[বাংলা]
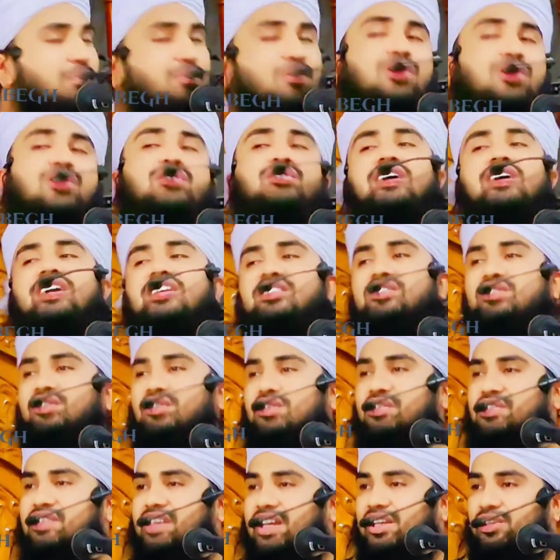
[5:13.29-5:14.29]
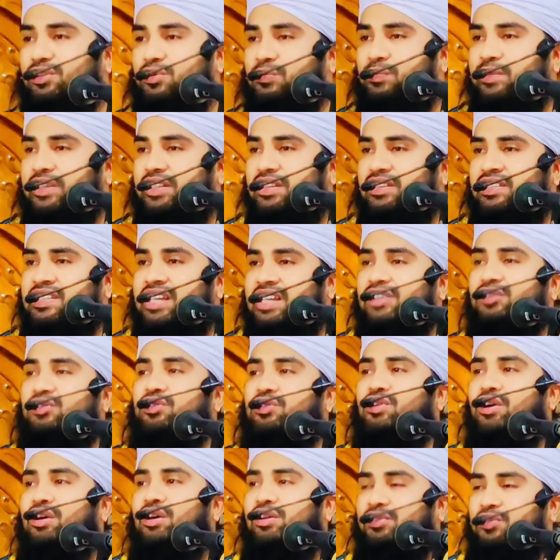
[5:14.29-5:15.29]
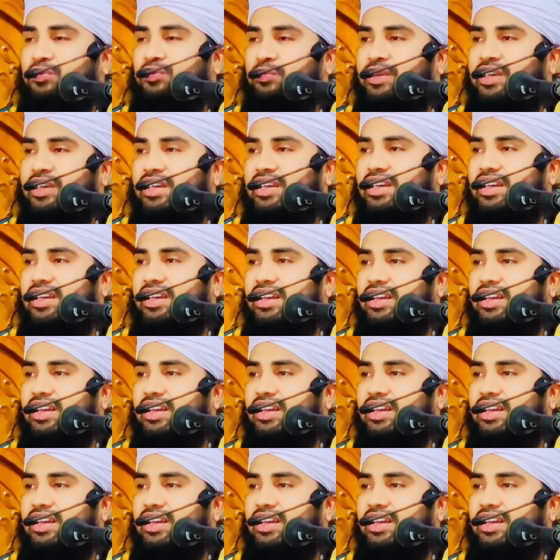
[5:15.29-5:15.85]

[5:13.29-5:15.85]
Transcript: বড় একজন জাদুবি জাদুকর তুমি